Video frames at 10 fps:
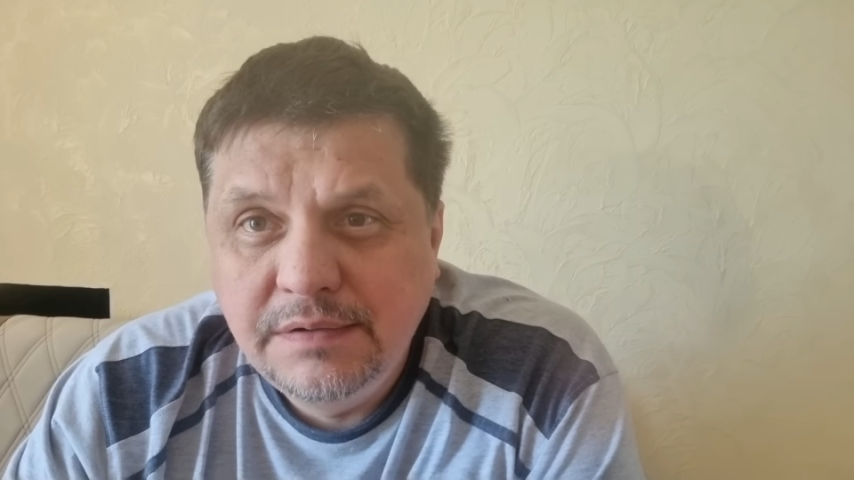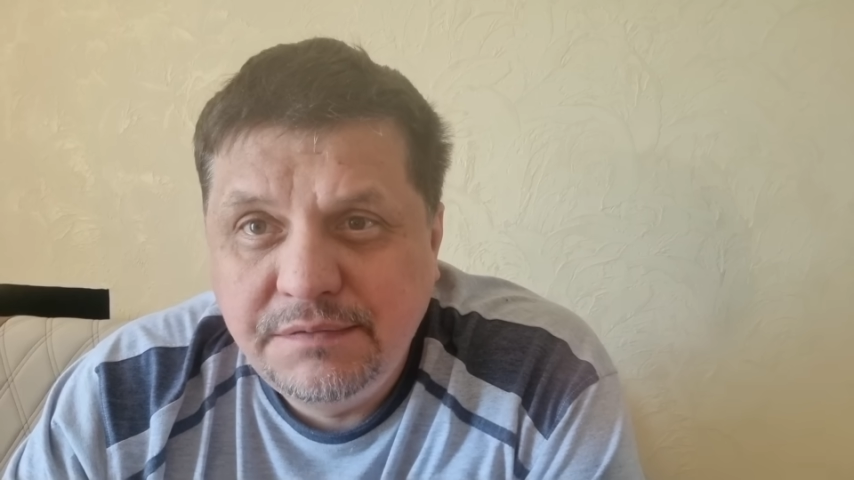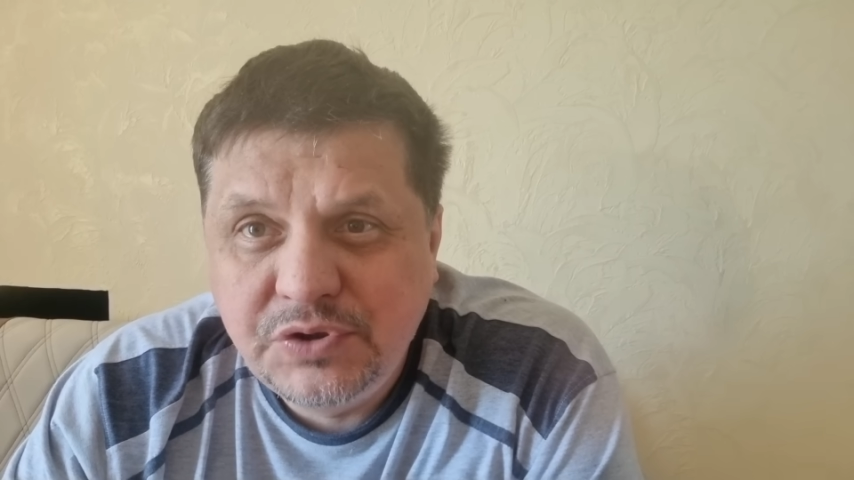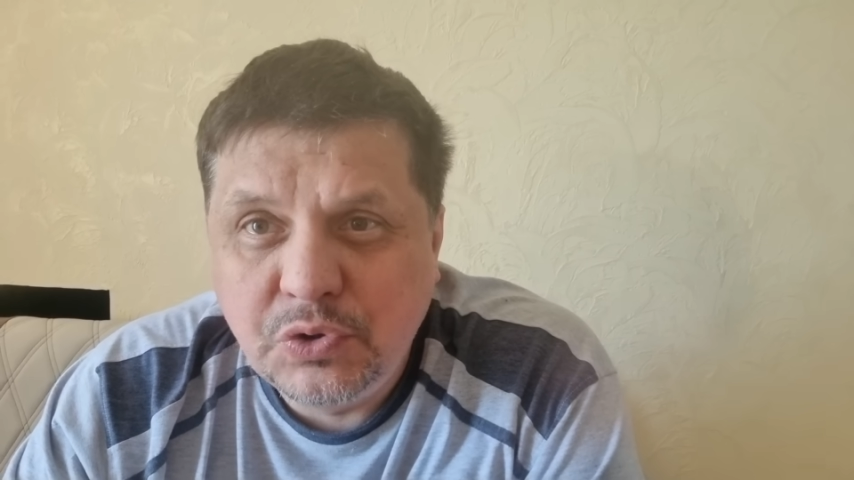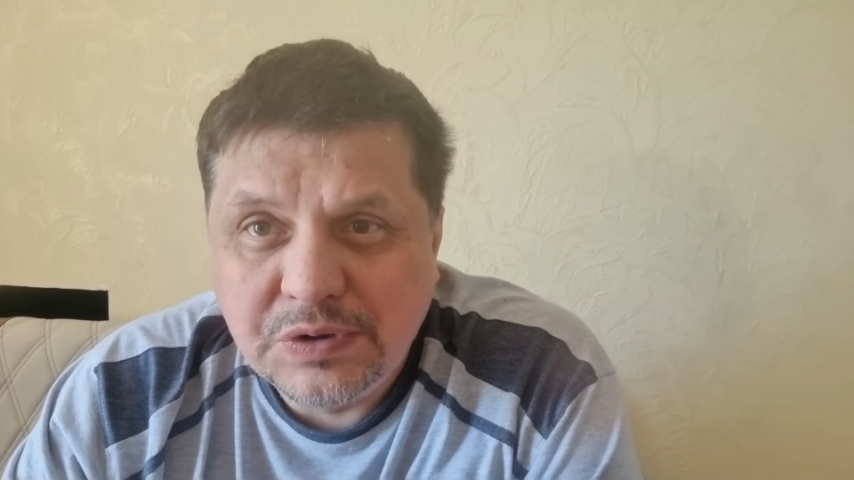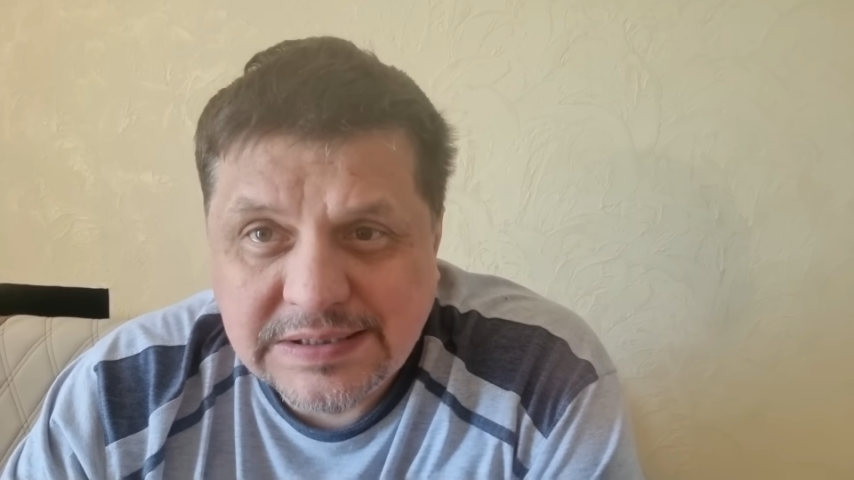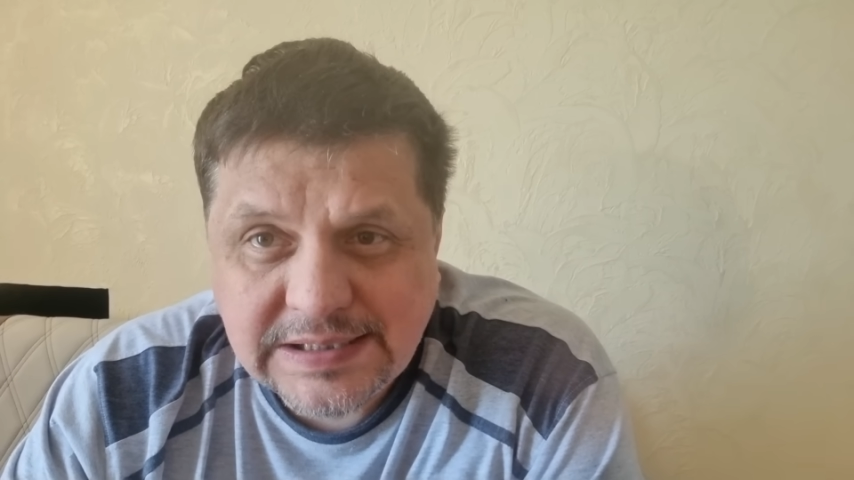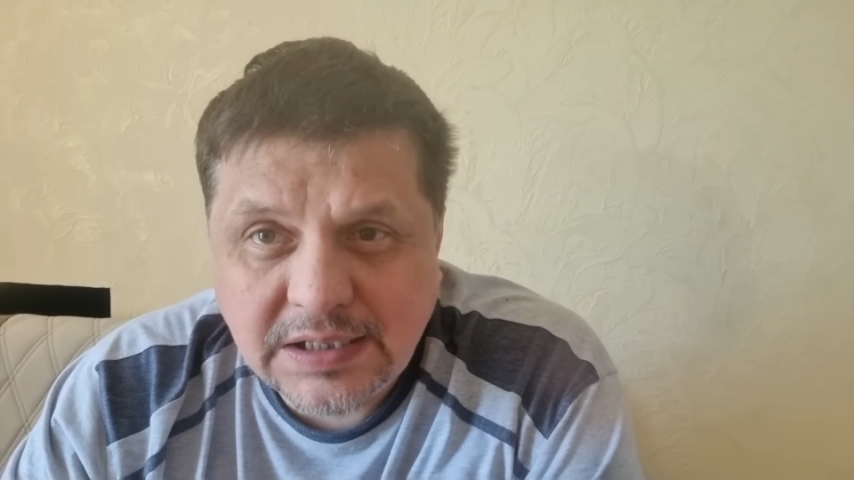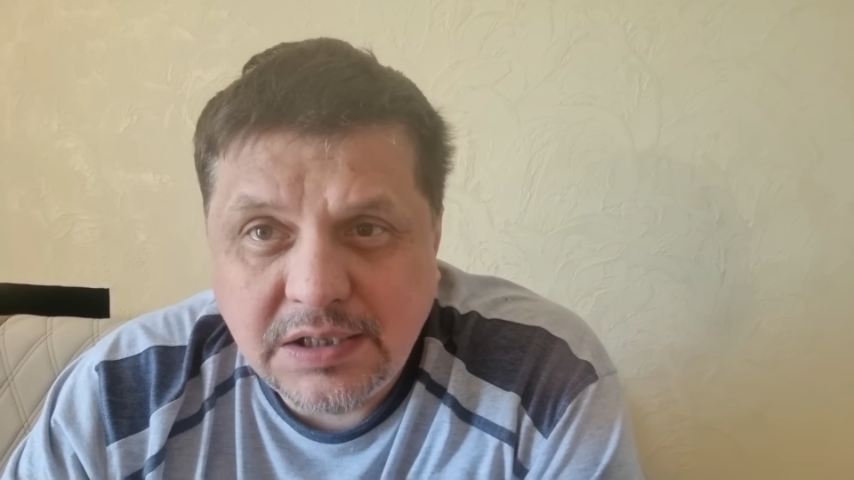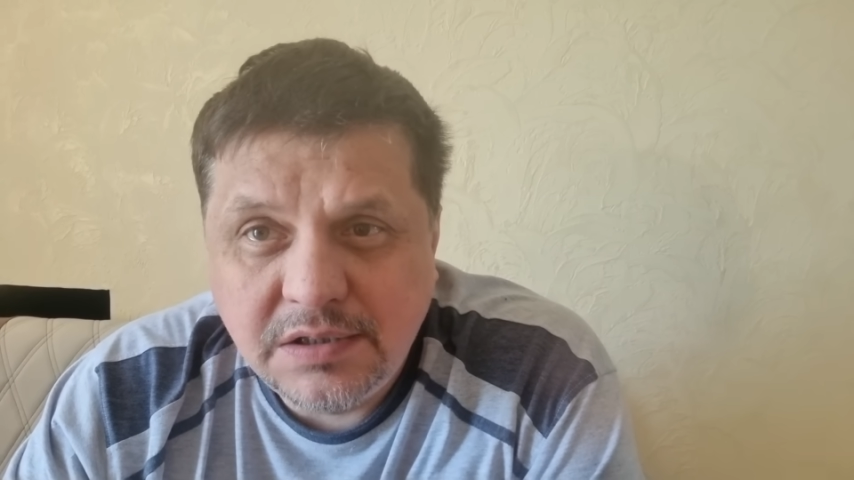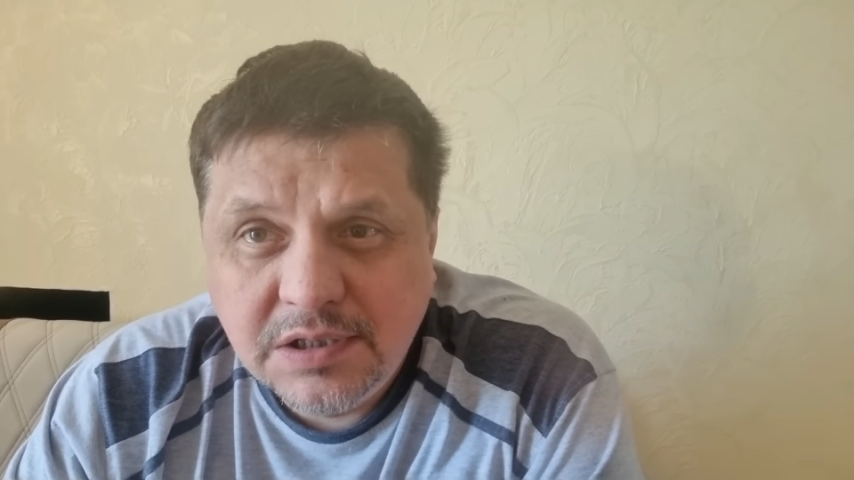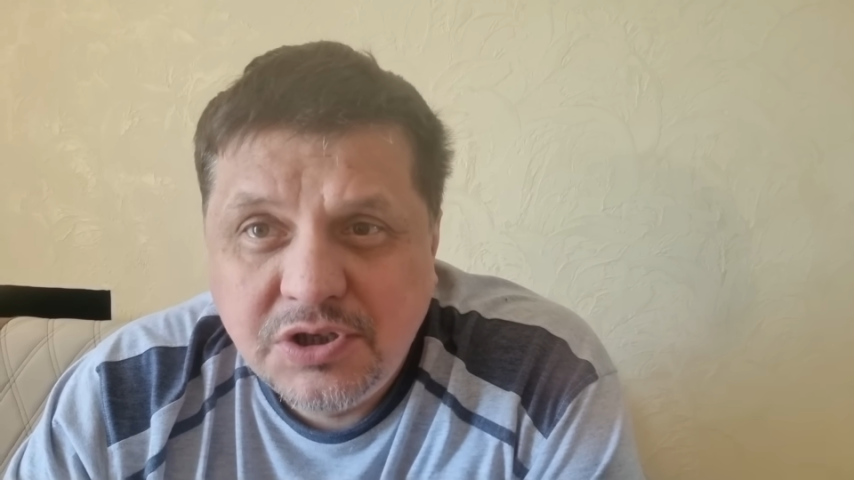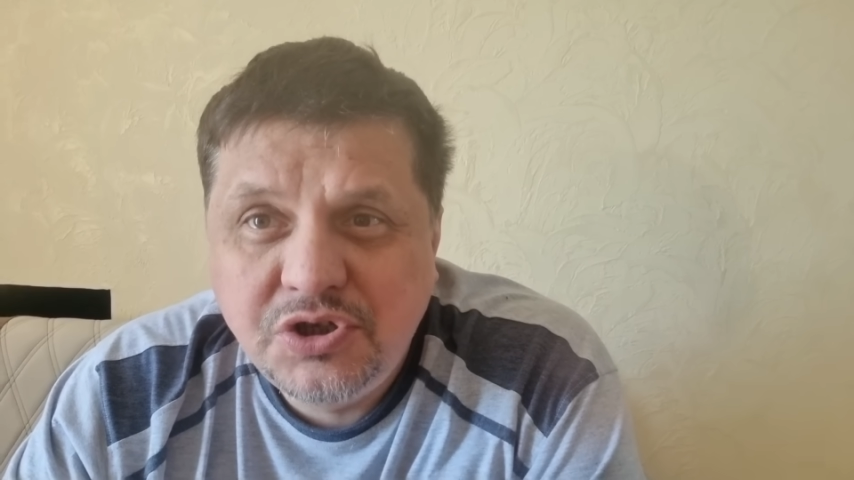все закрыть